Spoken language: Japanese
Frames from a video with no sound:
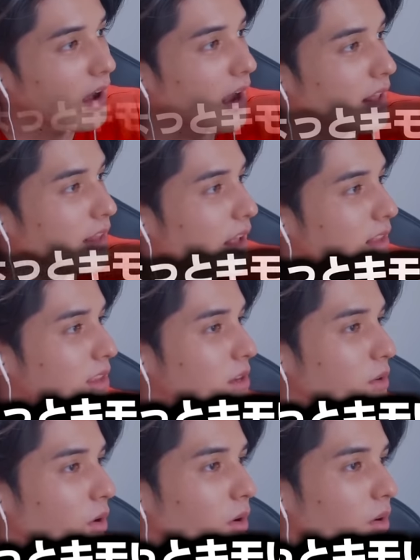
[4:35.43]
あれ、なんて
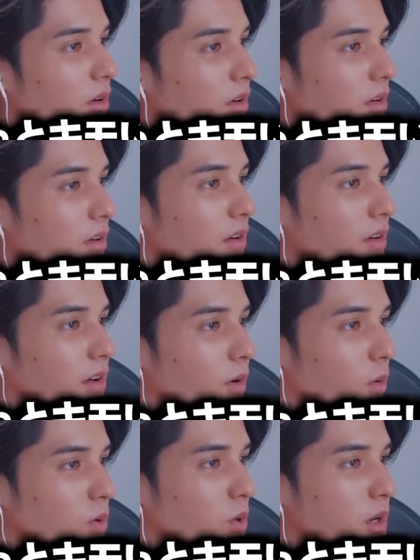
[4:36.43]
言うの
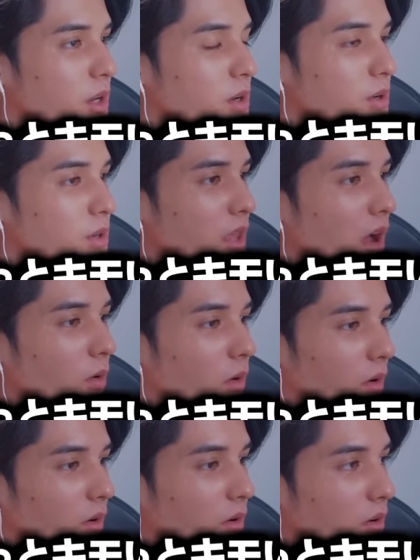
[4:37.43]
踊り狂うタコ。